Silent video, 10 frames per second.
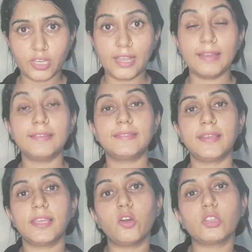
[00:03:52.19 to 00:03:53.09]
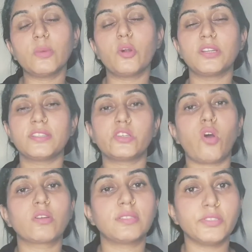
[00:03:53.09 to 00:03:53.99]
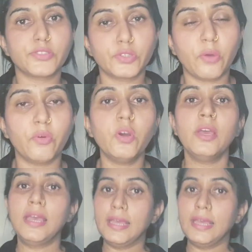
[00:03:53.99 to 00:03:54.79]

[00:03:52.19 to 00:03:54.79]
जाएगा इससे क्या होता है बॉडी से टॉक्सिन जो है वो